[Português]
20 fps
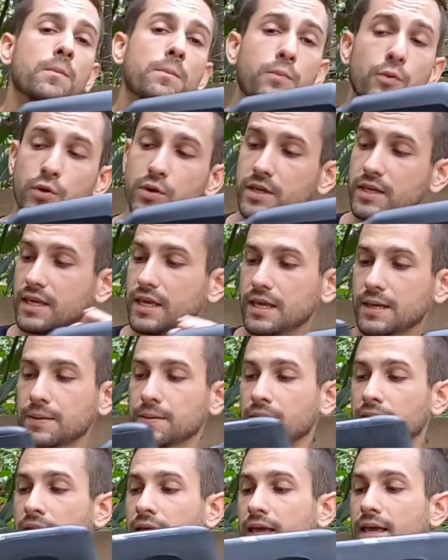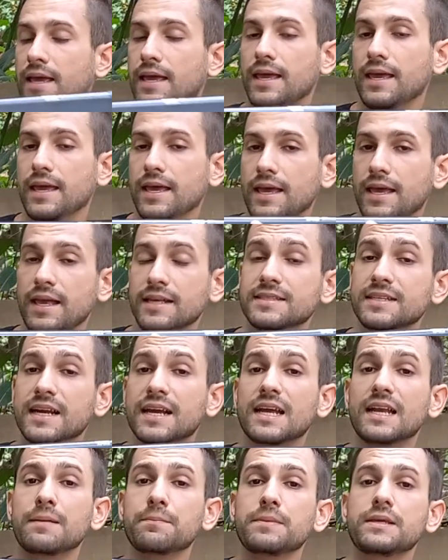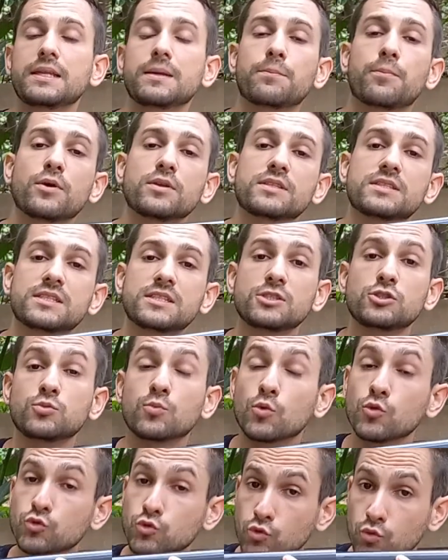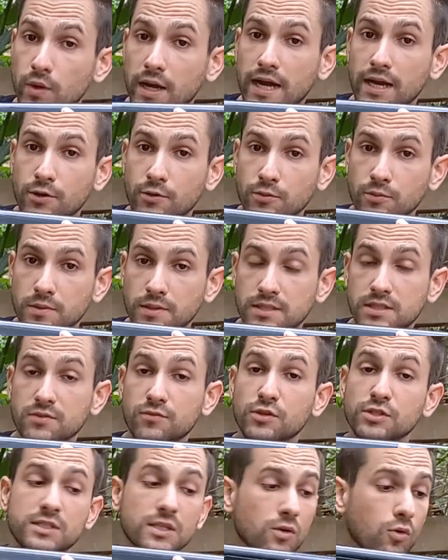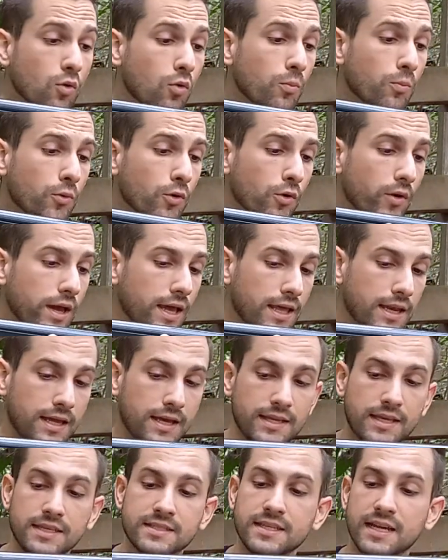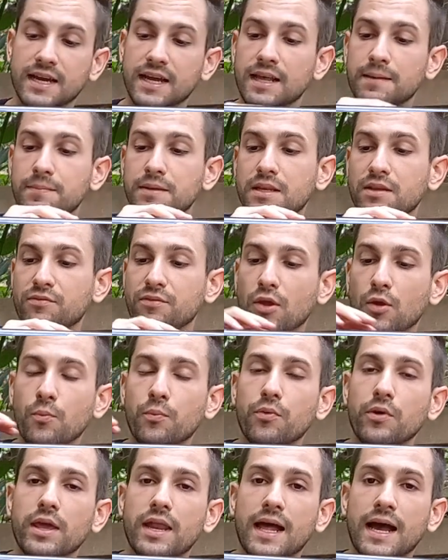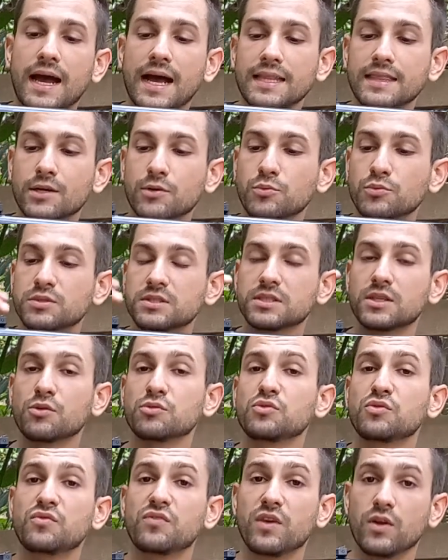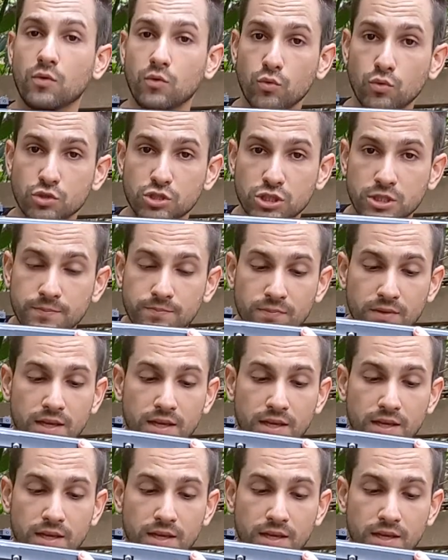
Por quê? É, essa carabina pode ser de monstruário. Se você comprou ela e essa carabina veio empoeirada, com sinal de ferrugem,